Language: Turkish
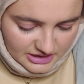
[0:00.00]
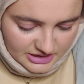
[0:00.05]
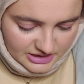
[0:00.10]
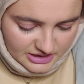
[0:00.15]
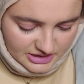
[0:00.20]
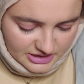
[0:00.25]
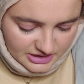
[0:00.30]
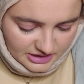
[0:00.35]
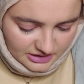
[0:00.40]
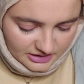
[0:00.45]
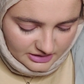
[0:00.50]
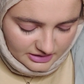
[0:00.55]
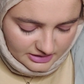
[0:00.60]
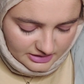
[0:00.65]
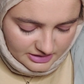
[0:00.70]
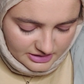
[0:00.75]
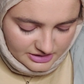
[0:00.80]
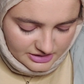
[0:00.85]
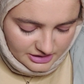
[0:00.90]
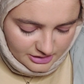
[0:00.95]
işte
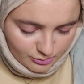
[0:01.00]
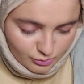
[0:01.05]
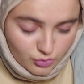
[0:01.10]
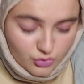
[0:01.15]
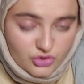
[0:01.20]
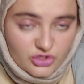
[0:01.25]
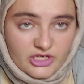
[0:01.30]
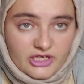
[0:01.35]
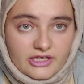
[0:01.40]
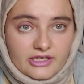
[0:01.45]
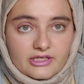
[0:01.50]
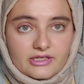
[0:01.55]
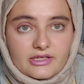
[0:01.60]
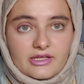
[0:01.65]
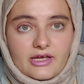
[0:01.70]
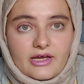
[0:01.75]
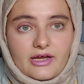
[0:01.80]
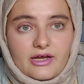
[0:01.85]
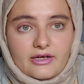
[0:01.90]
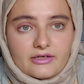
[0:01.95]
arkadaşlar bu şekilde
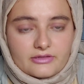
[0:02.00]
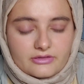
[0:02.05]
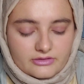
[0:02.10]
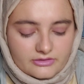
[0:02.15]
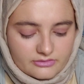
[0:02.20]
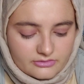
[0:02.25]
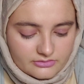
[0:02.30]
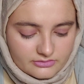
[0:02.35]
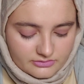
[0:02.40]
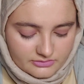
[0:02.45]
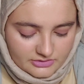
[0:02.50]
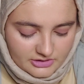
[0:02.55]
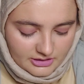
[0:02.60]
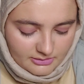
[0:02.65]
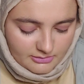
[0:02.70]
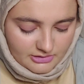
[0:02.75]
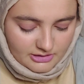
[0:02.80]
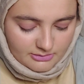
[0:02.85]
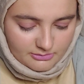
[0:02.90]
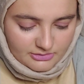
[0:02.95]
yani
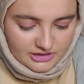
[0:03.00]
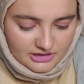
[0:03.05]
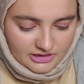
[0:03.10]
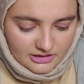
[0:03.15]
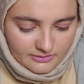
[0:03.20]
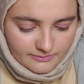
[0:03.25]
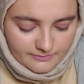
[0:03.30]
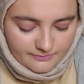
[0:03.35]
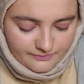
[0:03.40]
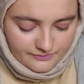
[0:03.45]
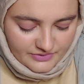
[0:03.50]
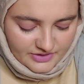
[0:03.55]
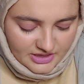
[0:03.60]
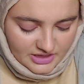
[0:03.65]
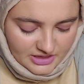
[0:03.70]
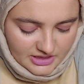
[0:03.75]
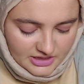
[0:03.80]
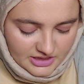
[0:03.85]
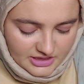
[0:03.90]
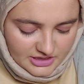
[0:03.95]
tamamıyla.
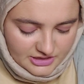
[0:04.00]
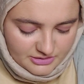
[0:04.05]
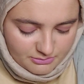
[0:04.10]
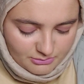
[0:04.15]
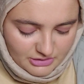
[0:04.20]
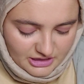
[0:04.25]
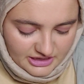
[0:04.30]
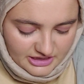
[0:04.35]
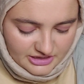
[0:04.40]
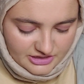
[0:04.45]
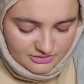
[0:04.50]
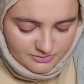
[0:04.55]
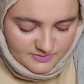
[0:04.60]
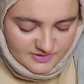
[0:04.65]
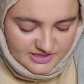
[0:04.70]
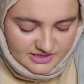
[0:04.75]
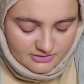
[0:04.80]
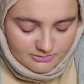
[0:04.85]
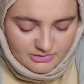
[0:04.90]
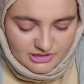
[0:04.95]
Şimdi makyajımı
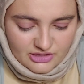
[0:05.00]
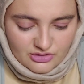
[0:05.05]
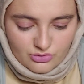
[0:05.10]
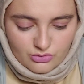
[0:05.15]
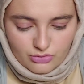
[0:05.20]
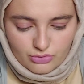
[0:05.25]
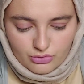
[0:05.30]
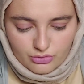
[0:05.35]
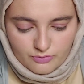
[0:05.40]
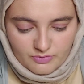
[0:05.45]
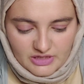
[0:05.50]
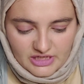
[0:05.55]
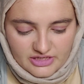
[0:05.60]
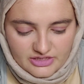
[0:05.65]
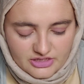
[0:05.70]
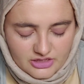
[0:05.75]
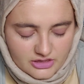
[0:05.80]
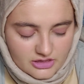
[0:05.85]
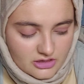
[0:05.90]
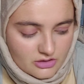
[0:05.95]
silmek istiyorum.
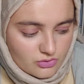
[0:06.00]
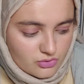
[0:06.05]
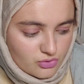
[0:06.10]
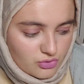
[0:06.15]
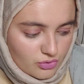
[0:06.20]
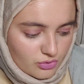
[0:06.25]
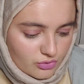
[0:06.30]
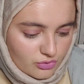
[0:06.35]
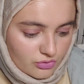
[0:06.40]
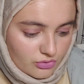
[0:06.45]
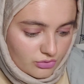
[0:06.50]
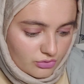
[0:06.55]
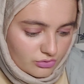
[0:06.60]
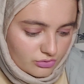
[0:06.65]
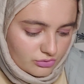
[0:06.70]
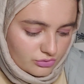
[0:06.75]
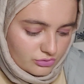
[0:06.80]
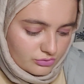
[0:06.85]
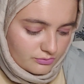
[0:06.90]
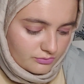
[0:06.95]
Gerçekten çok
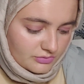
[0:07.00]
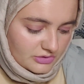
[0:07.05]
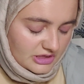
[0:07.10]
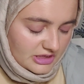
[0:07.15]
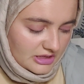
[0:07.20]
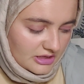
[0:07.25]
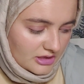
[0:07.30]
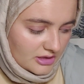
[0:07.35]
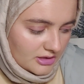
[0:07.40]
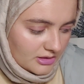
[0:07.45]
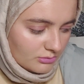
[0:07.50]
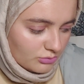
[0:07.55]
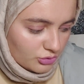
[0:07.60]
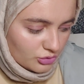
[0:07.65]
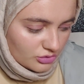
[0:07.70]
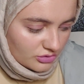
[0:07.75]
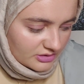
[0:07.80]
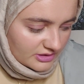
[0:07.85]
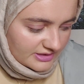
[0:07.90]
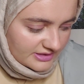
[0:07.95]
yorgunum.
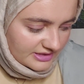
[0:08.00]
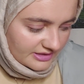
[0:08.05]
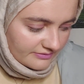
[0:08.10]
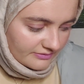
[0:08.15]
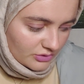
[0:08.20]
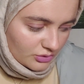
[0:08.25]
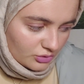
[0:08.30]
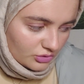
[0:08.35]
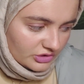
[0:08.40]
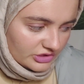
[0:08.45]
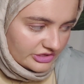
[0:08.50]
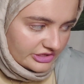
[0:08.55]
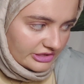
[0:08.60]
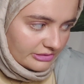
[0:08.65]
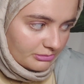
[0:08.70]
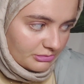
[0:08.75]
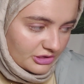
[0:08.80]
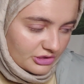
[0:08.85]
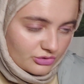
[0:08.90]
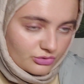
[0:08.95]
Bugün kısa video da
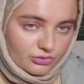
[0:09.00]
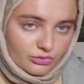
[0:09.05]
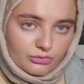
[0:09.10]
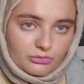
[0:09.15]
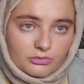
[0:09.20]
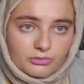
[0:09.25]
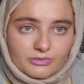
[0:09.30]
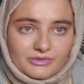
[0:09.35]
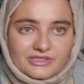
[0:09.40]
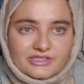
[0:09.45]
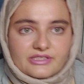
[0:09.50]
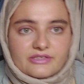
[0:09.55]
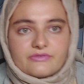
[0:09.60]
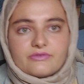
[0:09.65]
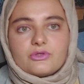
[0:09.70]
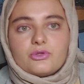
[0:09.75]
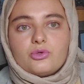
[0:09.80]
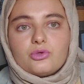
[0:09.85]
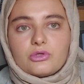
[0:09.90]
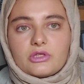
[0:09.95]
çekmek istiyorum ama kısa
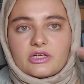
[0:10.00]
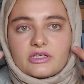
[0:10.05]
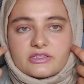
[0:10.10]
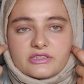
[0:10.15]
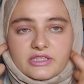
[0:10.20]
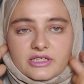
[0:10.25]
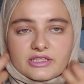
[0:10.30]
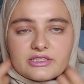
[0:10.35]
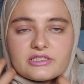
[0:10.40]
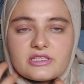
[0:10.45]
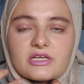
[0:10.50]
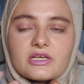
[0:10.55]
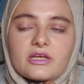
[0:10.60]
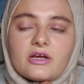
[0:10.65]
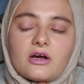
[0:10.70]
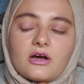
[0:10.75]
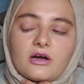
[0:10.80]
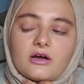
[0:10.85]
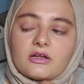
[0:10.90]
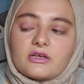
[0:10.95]
videolar çekecek
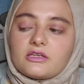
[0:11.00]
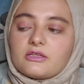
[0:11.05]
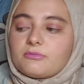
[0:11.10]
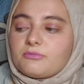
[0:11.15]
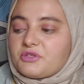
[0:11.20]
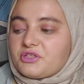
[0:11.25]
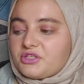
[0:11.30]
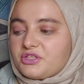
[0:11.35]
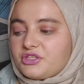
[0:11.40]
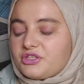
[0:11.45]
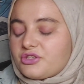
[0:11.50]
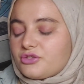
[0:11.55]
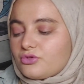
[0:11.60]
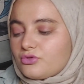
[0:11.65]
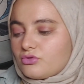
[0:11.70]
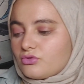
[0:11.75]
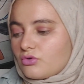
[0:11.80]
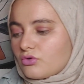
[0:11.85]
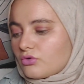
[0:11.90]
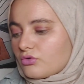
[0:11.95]
halim
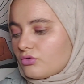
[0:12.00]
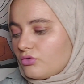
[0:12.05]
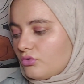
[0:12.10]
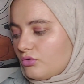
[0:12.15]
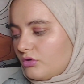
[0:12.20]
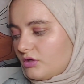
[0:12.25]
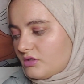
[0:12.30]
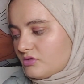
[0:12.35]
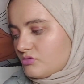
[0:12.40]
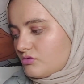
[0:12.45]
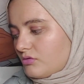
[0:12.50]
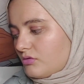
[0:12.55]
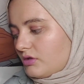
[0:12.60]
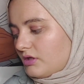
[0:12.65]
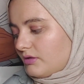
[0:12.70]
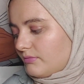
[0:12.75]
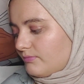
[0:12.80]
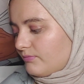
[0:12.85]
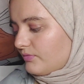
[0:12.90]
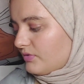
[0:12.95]
hiç yok. Öyle
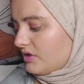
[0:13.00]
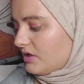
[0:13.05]
söyleyeyim.